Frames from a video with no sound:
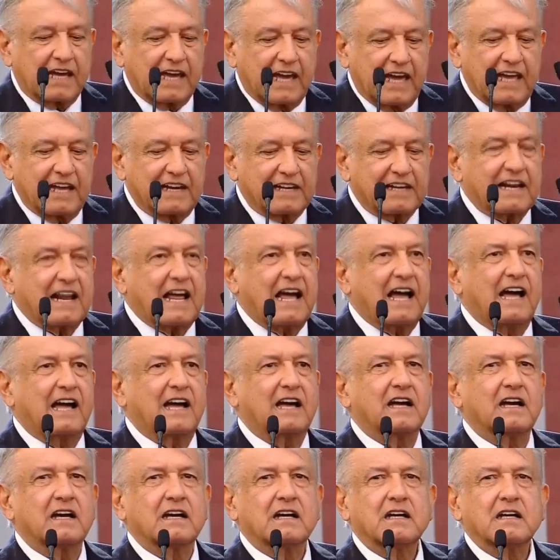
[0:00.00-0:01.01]

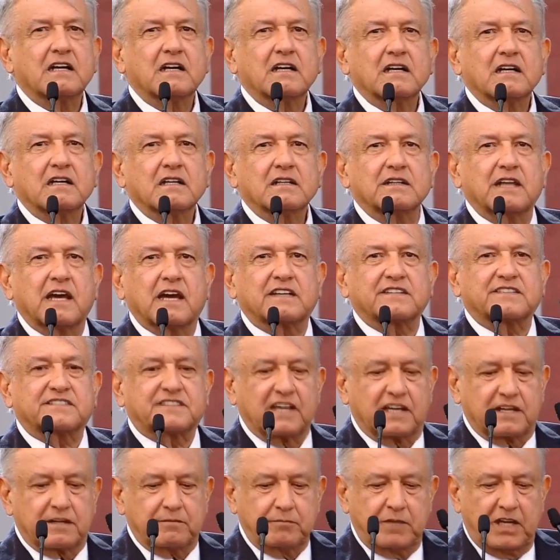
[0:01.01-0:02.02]
guerra de
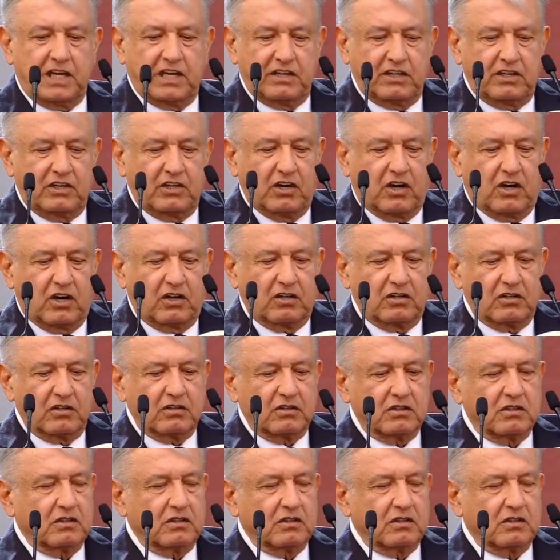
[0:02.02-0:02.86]
exterminio